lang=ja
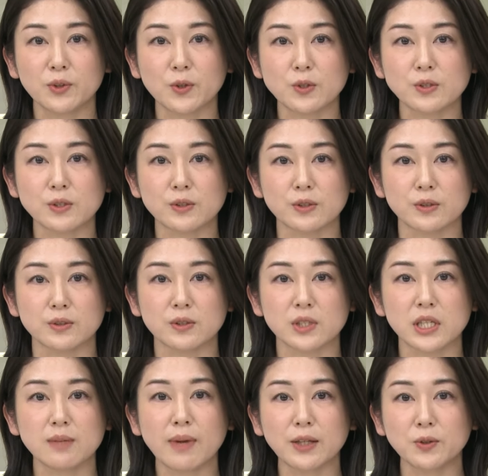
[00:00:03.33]
づく
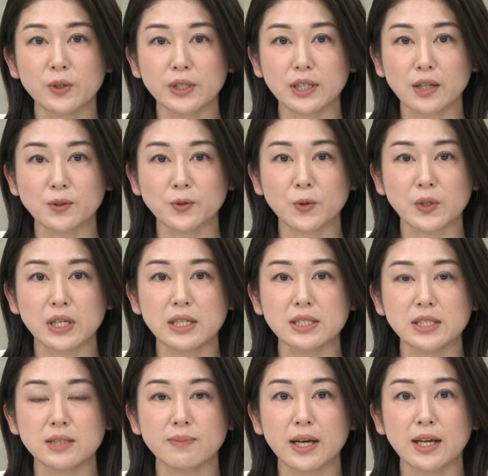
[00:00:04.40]
付きまといなどの禁
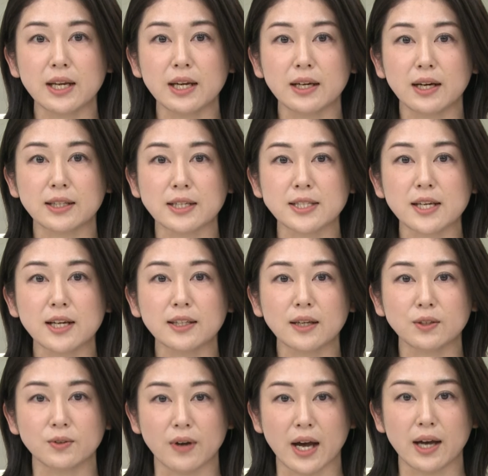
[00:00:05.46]
止命令が出された
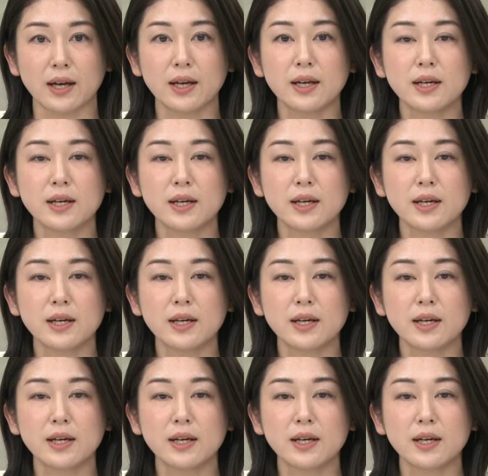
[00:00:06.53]
のは